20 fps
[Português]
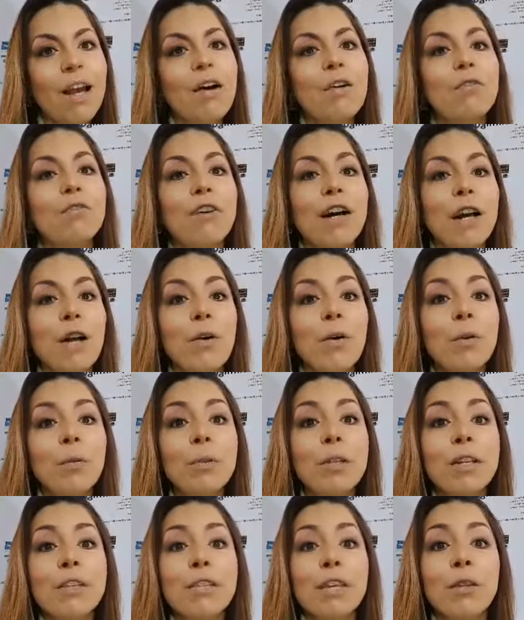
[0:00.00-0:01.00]
Vai
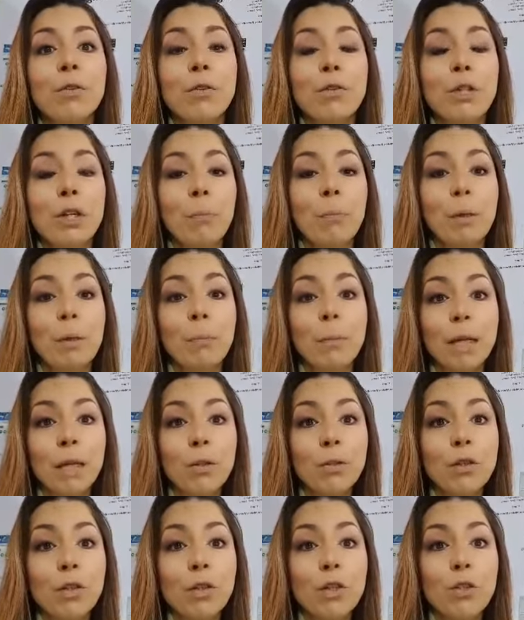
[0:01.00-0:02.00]
acontecer no dia 1
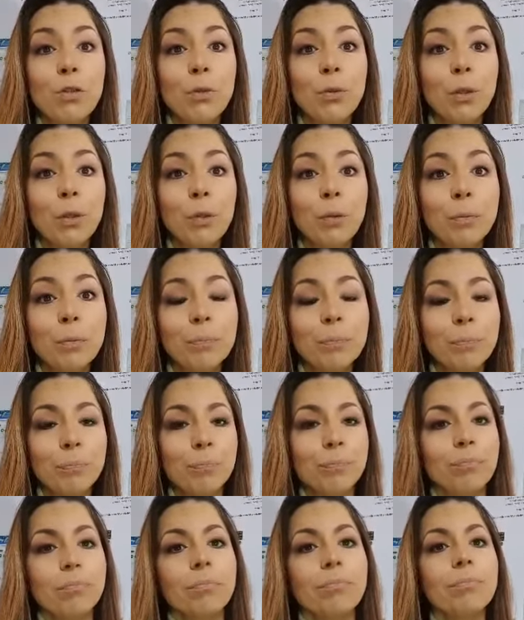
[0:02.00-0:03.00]
de junho,
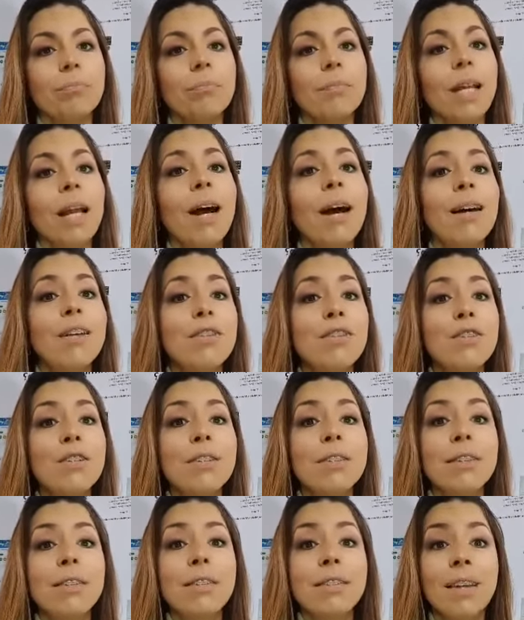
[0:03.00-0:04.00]
às
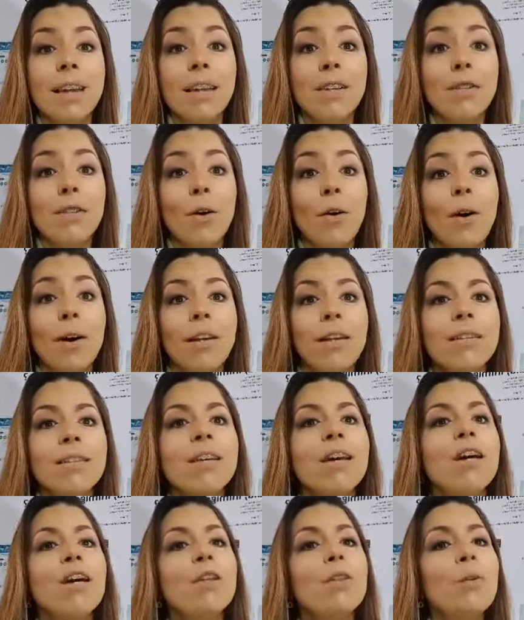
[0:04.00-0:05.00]
16 horas,
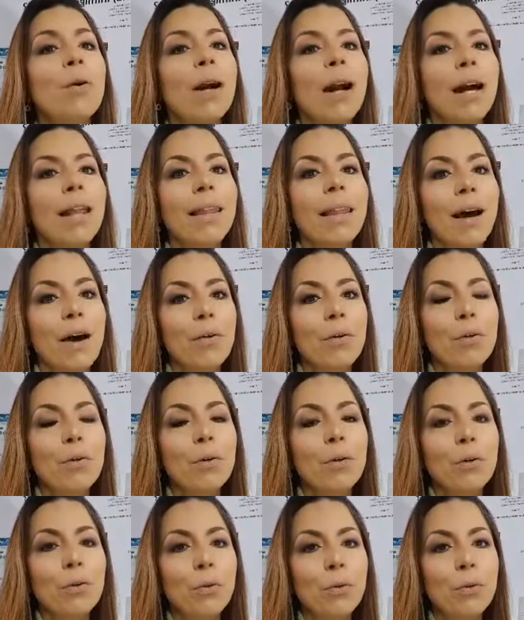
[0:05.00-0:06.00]
no canal do
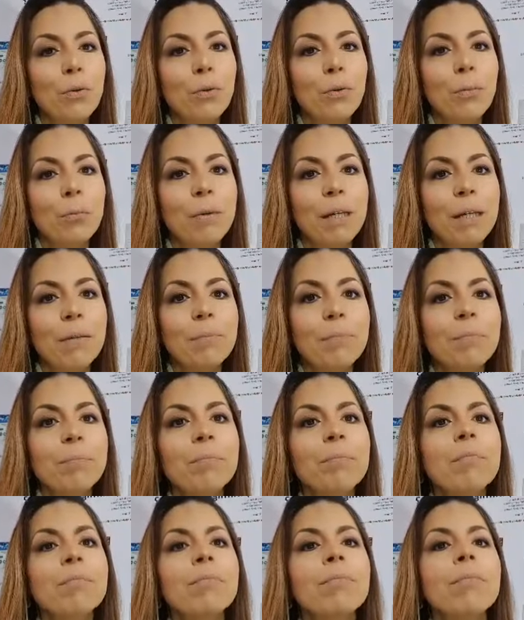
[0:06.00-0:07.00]
YouTube
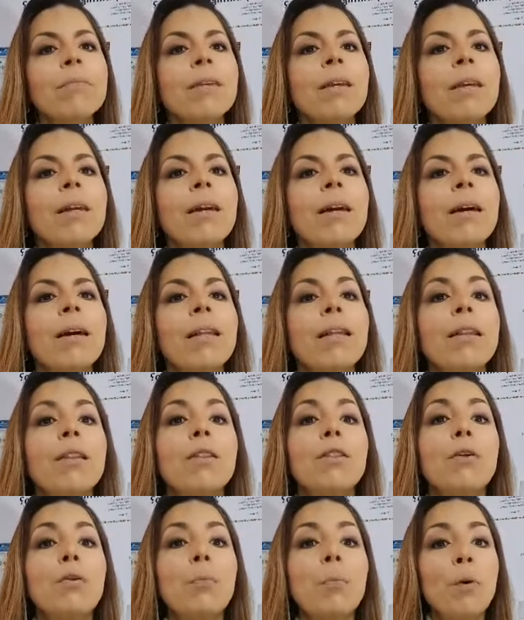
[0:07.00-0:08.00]

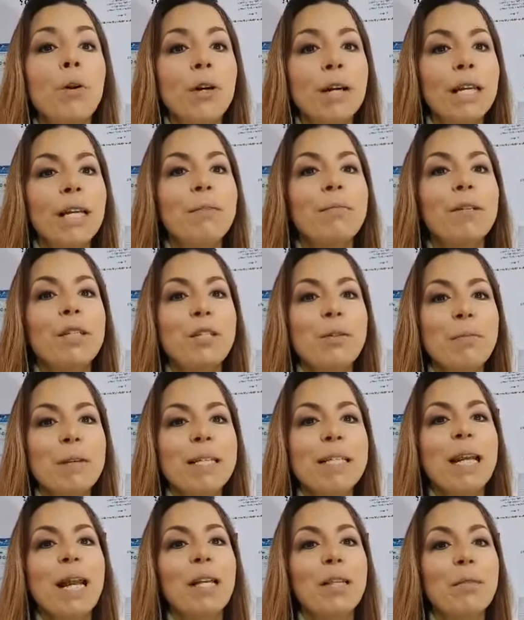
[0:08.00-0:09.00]
do programa de
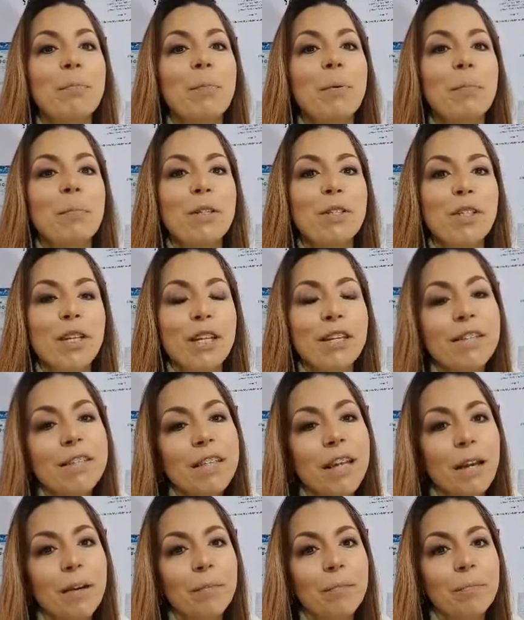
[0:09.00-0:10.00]
mestrado PPG
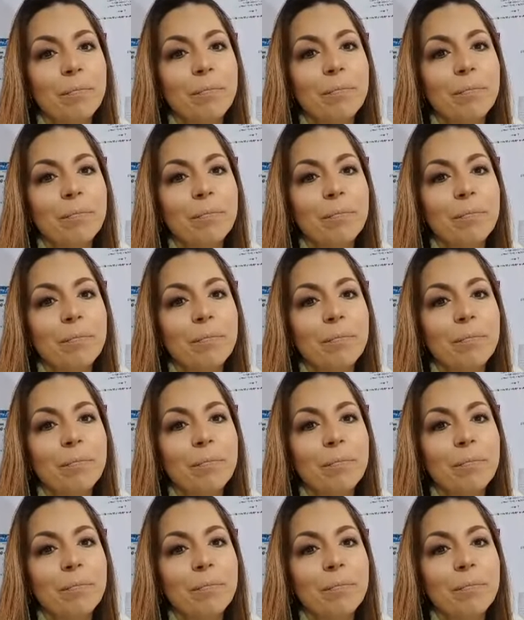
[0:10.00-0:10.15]
STEM,